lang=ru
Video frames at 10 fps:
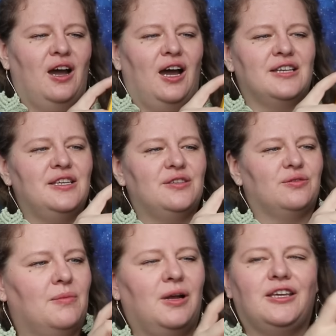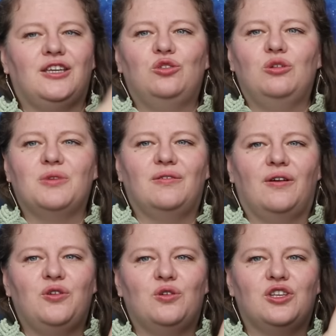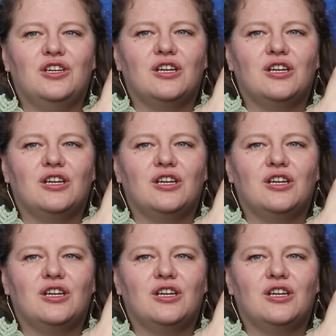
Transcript: а здесь вот маленький домик во фьорде,